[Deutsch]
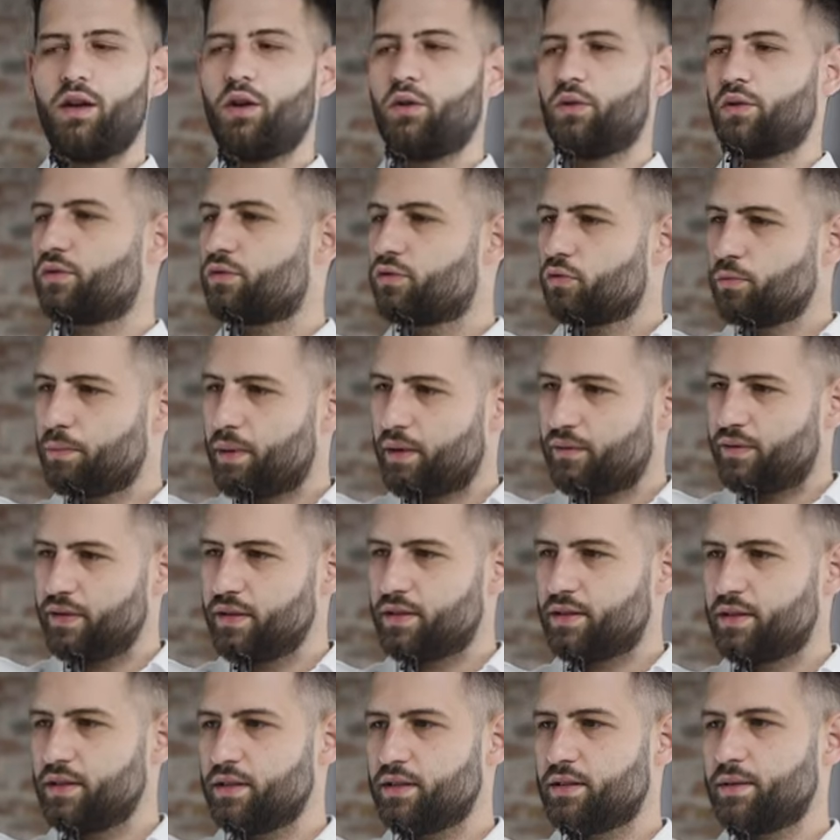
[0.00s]
Das ist super
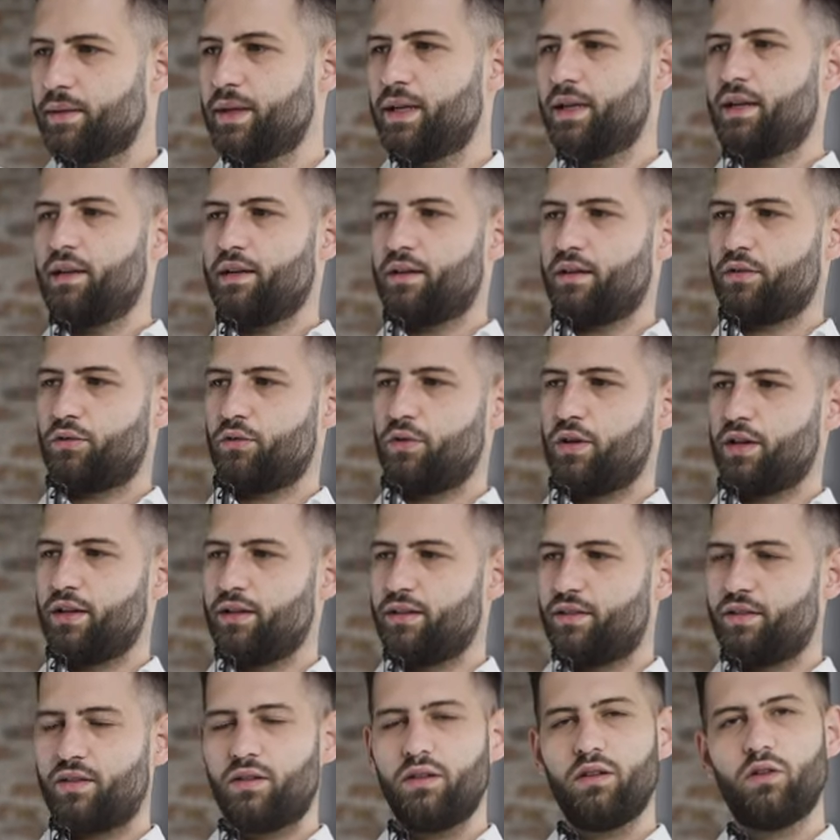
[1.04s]
wichtig, dass du da
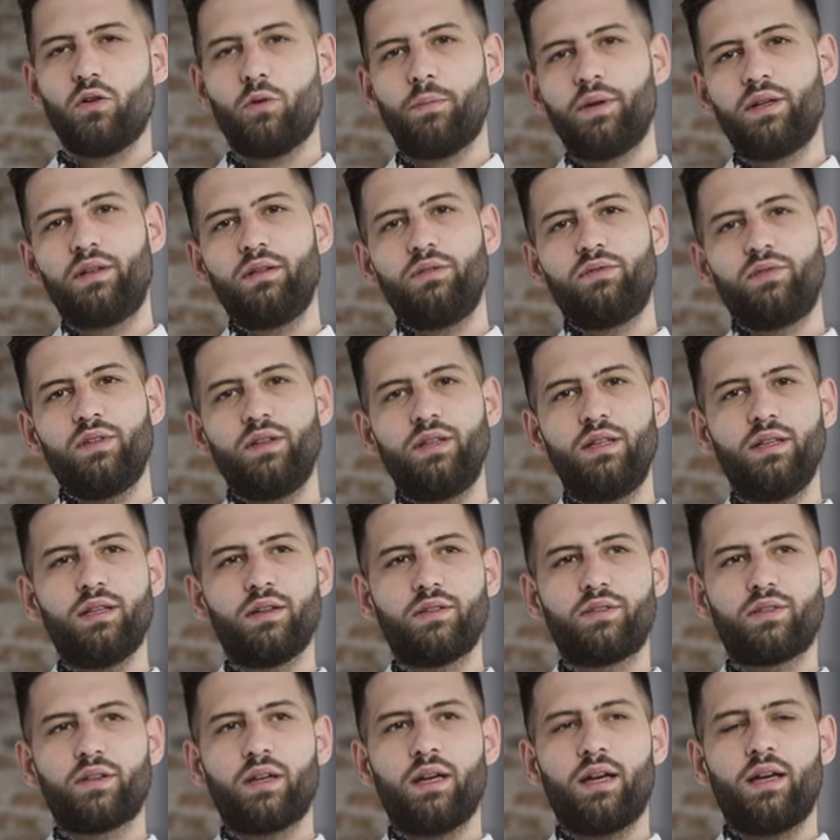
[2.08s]
eine Zielgruppe
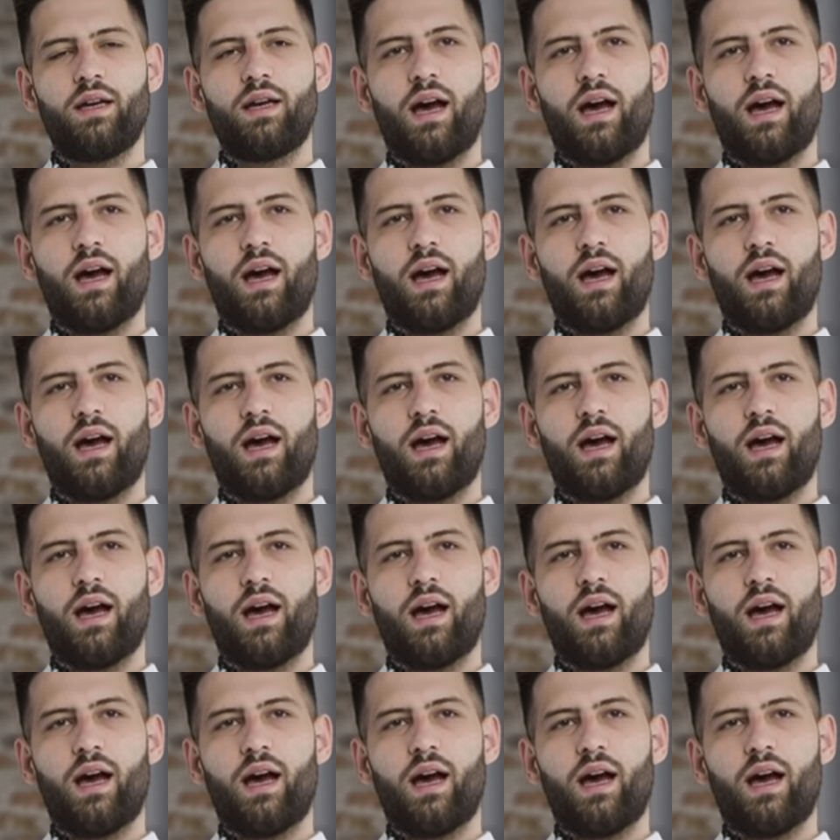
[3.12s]
definierst,